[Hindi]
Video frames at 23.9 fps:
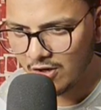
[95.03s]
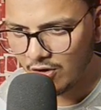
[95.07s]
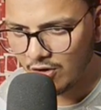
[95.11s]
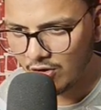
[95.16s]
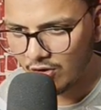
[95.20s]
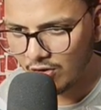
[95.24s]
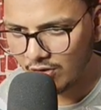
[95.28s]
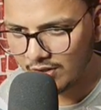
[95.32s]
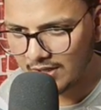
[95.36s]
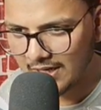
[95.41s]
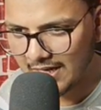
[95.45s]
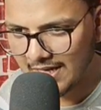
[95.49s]

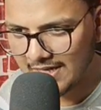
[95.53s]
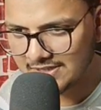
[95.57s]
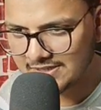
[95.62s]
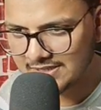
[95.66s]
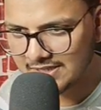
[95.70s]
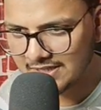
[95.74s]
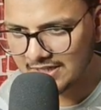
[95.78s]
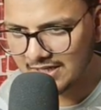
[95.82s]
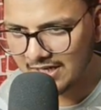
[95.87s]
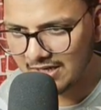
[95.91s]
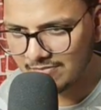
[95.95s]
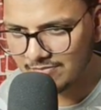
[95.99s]
और
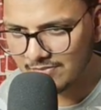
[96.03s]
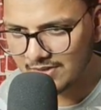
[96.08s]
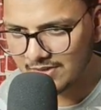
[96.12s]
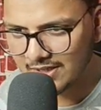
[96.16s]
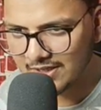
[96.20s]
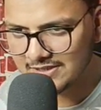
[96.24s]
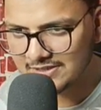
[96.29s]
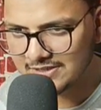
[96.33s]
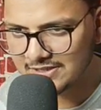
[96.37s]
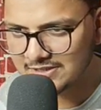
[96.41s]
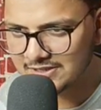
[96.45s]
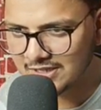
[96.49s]
ऐसे काम
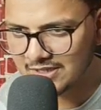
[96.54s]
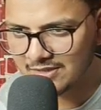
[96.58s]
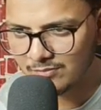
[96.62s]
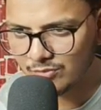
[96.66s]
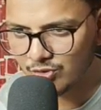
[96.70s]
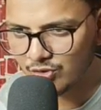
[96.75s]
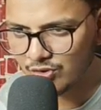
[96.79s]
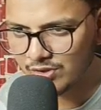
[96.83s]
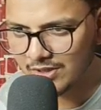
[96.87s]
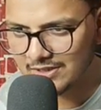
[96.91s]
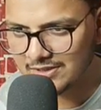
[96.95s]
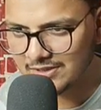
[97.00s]
करने से चैनल
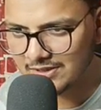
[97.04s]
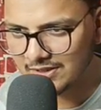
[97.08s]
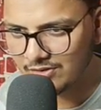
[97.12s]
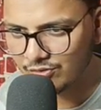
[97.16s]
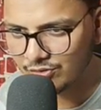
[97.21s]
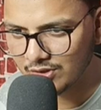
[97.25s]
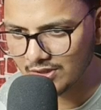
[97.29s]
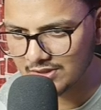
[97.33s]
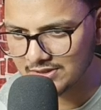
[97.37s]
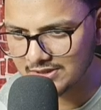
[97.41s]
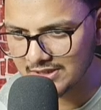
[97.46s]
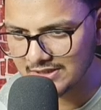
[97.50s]
मोटाइज नहीं
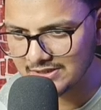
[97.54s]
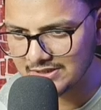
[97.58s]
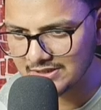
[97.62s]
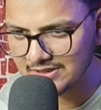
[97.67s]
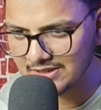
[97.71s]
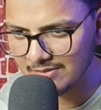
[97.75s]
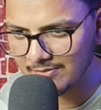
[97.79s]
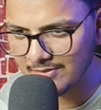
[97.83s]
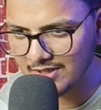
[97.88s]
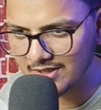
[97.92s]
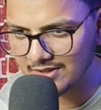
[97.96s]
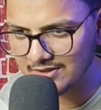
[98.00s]
होता चाहे
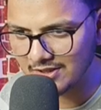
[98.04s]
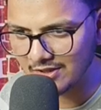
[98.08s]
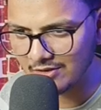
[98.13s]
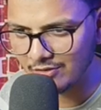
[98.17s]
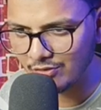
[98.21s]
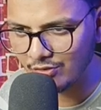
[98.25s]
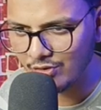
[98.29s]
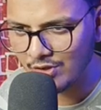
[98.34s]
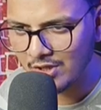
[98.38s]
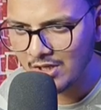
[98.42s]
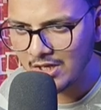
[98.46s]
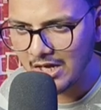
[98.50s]
जितना मेहनत कर
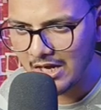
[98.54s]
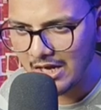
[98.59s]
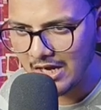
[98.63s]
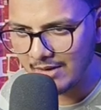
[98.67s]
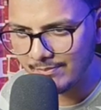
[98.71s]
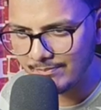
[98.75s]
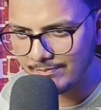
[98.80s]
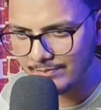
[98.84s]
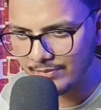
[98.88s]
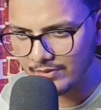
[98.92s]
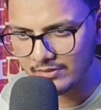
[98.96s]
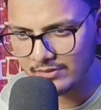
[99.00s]
लो
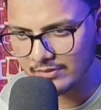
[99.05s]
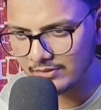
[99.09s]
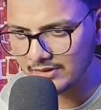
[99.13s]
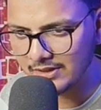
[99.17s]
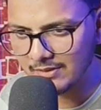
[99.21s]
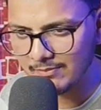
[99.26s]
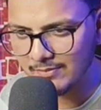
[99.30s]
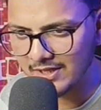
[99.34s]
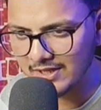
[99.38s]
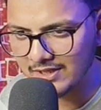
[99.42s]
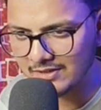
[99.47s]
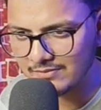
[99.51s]
आपकी
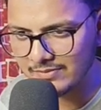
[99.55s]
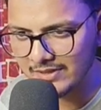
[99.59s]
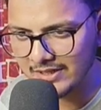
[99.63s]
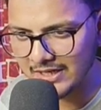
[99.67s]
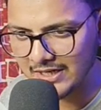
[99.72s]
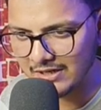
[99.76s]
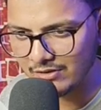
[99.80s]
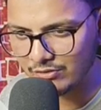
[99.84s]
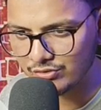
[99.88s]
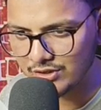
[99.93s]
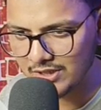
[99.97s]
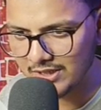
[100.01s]
मेहनत
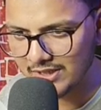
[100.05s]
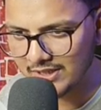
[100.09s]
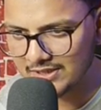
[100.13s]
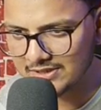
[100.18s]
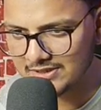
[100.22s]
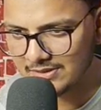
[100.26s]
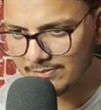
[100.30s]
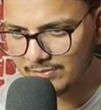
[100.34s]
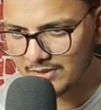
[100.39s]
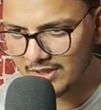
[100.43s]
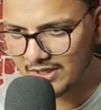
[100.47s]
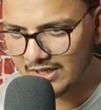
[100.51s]
बेकार हो जाएगी
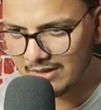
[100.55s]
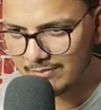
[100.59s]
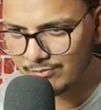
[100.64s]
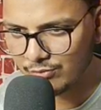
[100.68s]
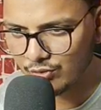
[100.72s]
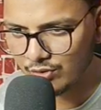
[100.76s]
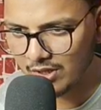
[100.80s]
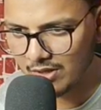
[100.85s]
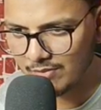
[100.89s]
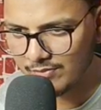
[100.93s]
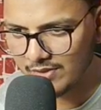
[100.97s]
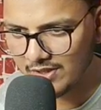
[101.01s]
जब तक आप वो
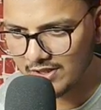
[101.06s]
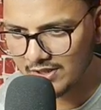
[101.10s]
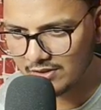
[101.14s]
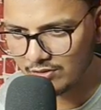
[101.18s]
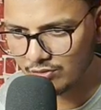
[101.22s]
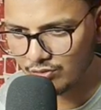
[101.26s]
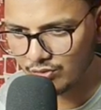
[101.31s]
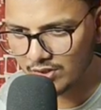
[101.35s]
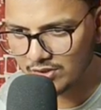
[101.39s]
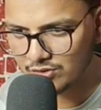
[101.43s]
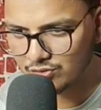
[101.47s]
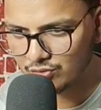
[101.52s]
काम नहीं
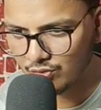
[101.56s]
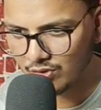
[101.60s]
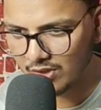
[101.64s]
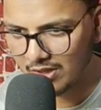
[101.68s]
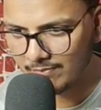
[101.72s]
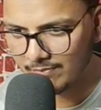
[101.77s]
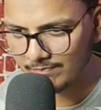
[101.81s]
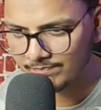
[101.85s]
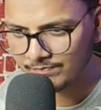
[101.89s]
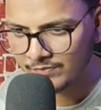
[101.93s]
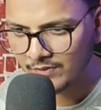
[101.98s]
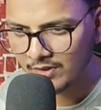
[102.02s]
करोगे जो
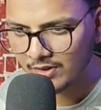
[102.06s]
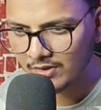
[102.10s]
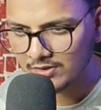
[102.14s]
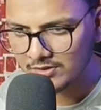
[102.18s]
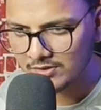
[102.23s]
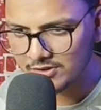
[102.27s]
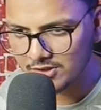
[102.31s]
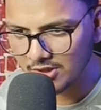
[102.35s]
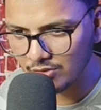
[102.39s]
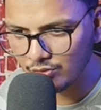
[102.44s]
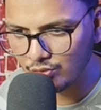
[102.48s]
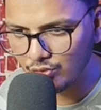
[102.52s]
काम
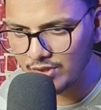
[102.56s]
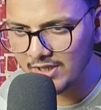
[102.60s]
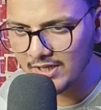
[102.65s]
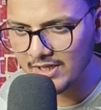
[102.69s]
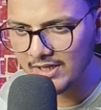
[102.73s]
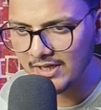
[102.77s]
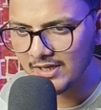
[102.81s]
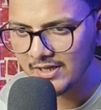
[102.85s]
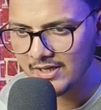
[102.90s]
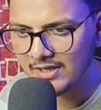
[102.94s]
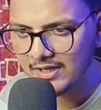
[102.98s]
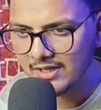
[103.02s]
जरूरी
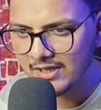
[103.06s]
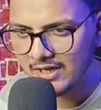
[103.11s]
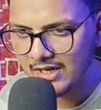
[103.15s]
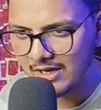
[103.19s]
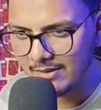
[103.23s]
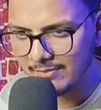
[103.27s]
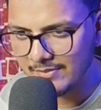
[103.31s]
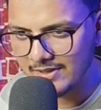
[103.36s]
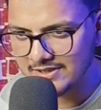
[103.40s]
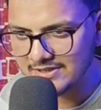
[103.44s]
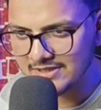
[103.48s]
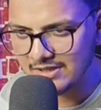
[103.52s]
है
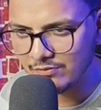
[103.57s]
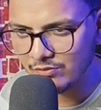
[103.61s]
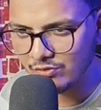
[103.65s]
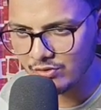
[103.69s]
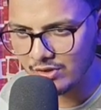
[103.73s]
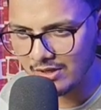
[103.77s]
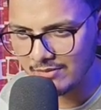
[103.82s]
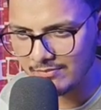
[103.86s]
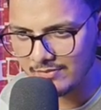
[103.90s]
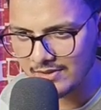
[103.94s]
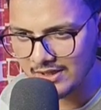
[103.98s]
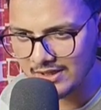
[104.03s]
हमेशा वो
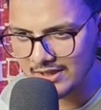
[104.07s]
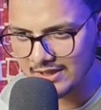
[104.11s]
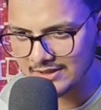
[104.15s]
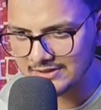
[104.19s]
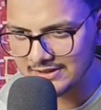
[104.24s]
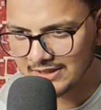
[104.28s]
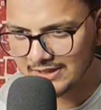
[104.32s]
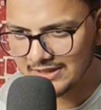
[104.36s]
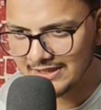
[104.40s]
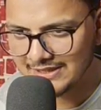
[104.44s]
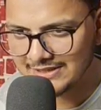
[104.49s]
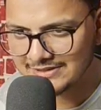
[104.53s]
काम करना
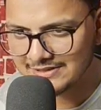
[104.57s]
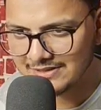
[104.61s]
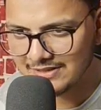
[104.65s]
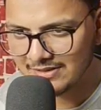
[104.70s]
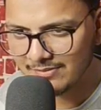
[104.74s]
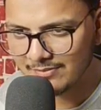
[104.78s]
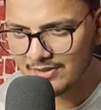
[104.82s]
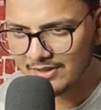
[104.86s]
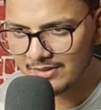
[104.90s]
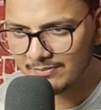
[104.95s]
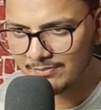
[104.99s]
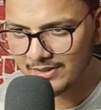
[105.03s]
चाहिए इसलिए
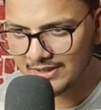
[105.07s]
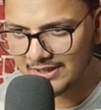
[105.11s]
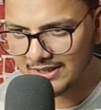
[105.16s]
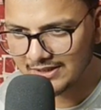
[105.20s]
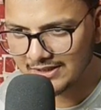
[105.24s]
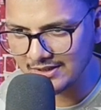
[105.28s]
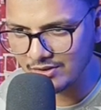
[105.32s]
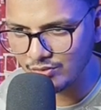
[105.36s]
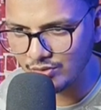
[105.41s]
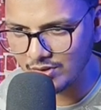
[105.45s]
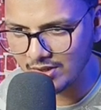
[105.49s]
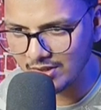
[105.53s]
मैं
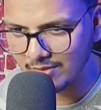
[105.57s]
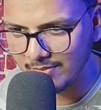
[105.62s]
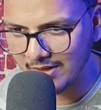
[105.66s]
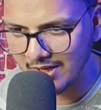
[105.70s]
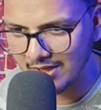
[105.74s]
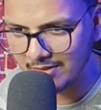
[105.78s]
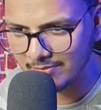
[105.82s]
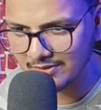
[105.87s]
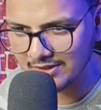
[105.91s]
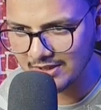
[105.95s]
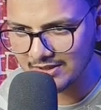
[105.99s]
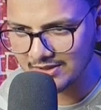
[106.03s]
बताता हूँ हर
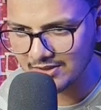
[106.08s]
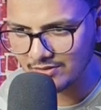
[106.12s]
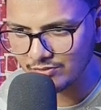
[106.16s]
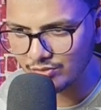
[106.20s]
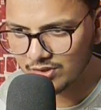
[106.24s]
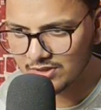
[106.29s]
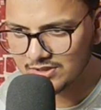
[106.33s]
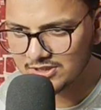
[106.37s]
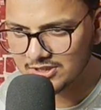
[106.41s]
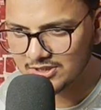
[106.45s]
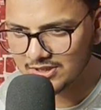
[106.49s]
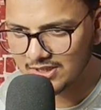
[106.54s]
बार बताता हूँ
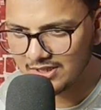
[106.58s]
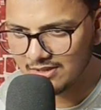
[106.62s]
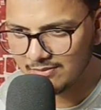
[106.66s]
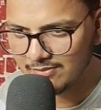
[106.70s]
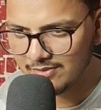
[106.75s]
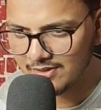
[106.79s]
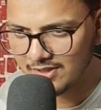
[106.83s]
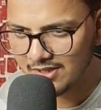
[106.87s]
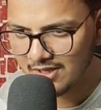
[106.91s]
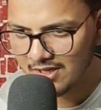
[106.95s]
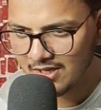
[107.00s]
कि जितनी भी